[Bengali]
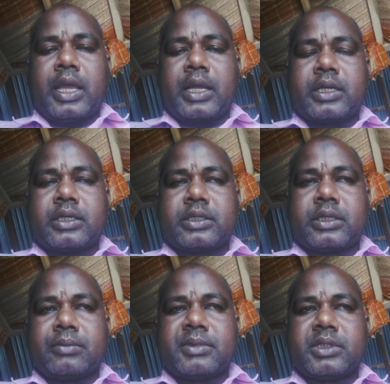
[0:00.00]

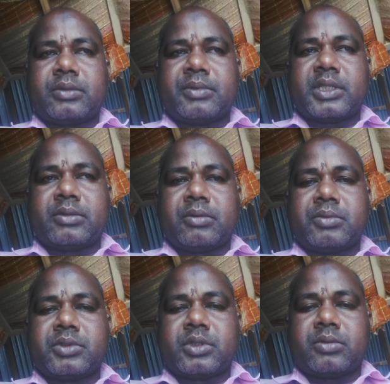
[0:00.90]
একটা মাত্র ব্যক্তি বা
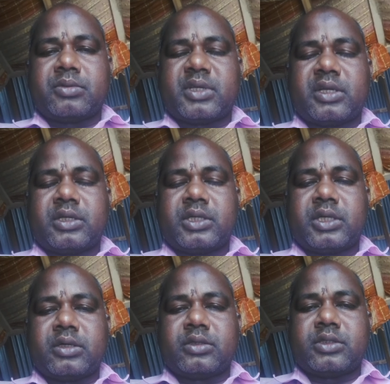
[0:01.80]
বস্তুকে বোঝালে
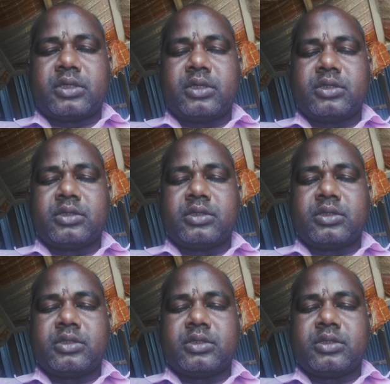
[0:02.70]
সেটা হচ্ছে